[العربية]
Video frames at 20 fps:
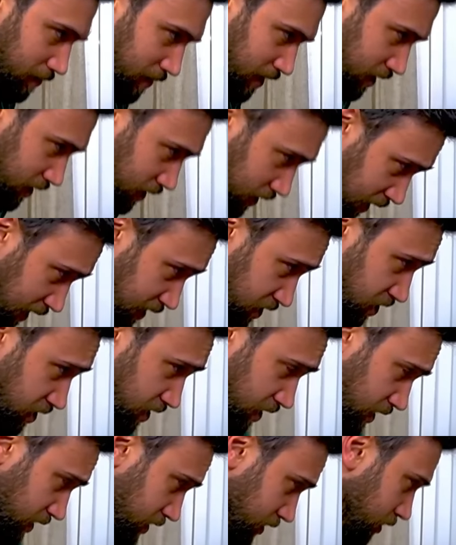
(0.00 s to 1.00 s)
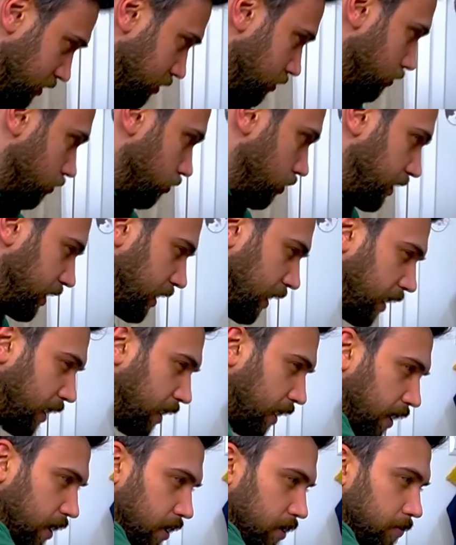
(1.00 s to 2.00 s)
ما حاجتها ولي
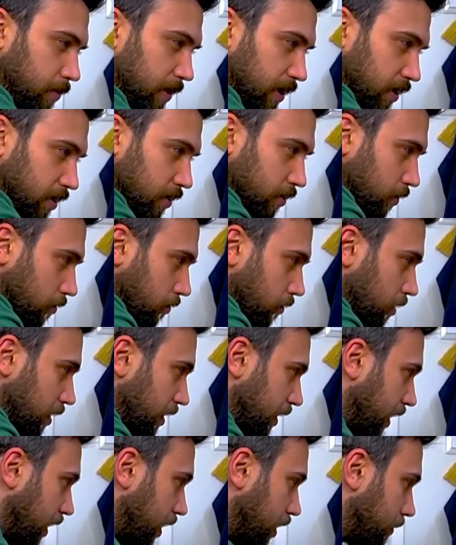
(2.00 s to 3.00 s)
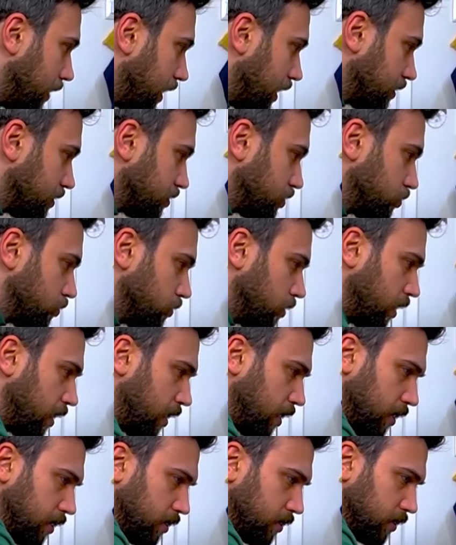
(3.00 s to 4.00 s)
على قلبي ولي على بعضي شو
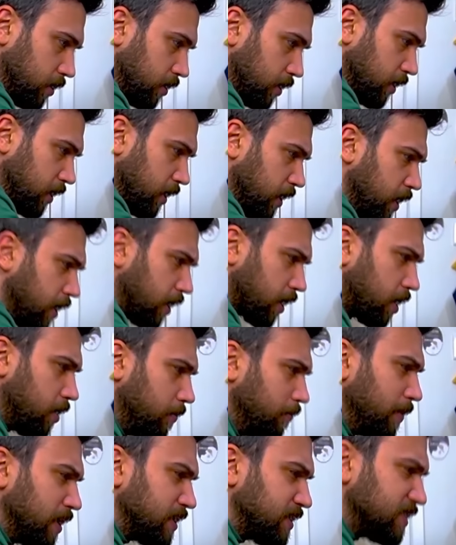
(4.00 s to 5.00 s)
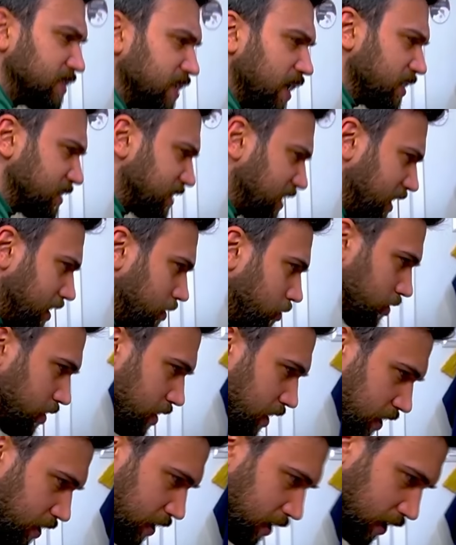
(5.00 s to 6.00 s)
ها قمه السقسقه
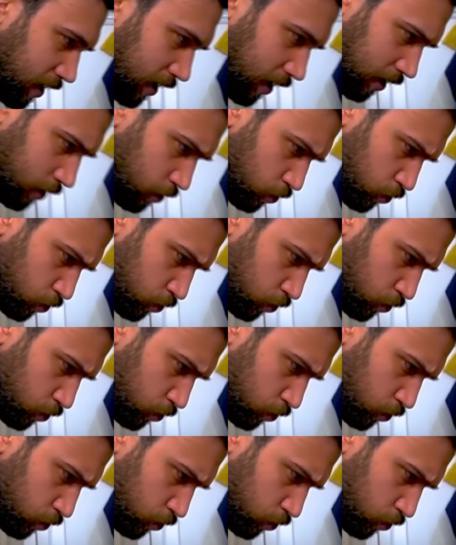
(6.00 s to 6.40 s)
والنغنغه